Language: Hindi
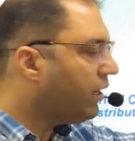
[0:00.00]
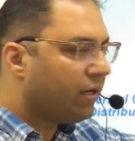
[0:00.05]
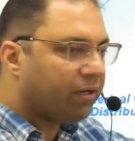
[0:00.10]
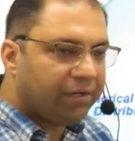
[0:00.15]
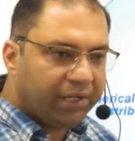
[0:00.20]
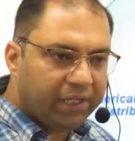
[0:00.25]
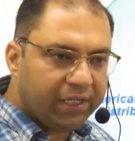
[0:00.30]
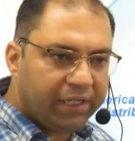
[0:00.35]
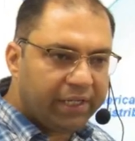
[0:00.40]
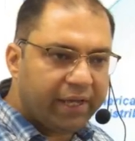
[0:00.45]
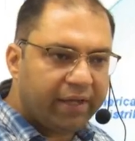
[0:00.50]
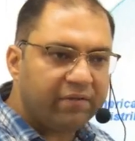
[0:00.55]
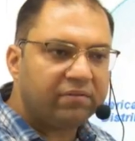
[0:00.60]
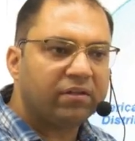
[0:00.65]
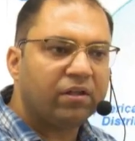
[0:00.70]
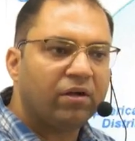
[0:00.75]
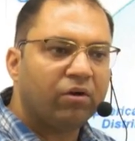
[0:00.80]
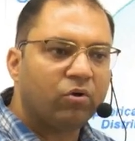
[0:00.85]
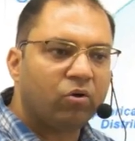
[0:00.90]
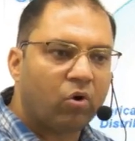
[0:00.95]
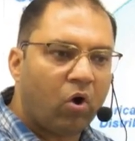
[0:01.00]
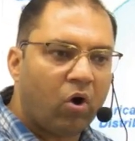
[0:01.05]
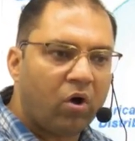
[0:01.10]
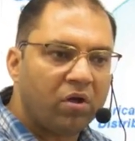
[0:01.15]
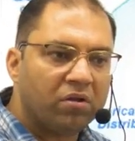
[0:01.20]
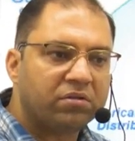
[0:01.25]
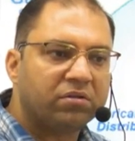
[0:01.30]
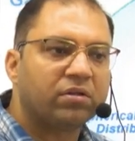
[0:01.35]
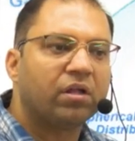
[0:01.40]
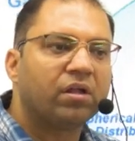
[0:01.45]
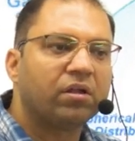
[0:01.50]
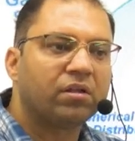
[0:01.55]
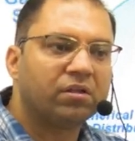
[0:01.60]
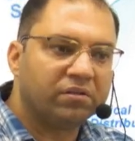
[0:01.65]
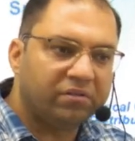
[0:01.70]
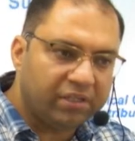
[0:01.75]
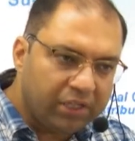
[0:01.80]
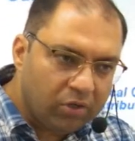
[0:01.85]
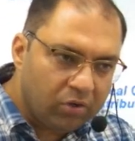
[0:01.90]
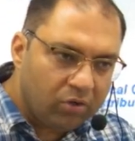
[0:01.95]
डी एस कॉस
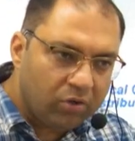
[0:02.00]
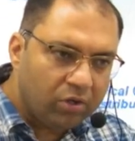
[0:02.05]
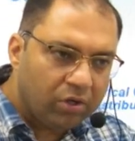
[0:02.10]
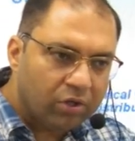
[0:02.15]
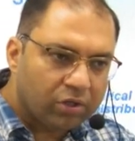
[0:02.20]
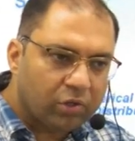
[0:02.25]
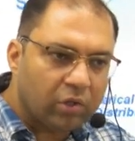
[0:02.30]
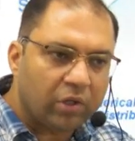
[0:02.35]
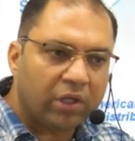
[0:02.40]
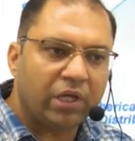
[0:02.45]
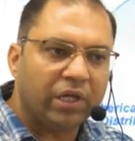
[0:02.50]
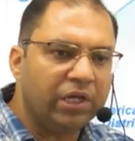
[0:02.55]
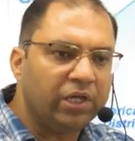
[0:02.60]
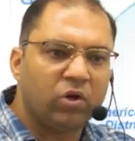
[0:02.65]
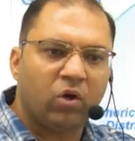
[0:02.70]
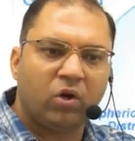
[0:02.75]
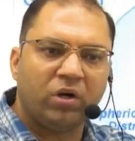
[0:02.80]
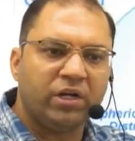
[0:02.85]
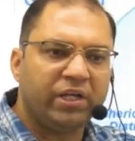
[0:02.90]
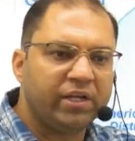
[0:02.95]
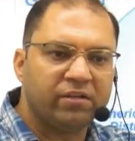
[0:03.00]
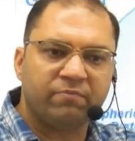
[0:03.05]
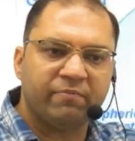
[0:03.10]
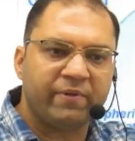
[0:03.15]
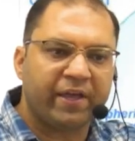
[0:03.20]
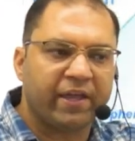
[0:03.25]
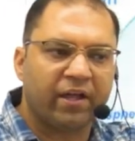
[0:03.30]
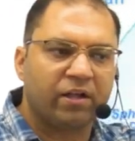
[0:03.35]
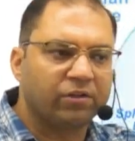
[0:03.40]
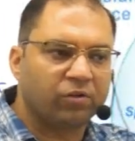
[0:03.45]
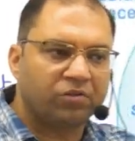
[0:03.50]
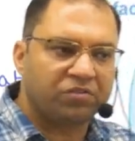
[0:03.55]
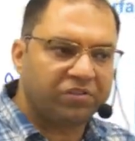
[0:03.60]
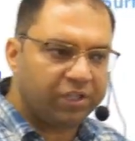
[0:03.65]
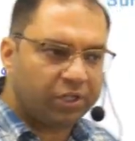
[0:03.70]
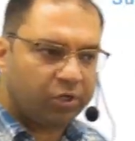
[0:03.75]
जीरो क्योंकि ई e और डी एस में एंगल तो जीरो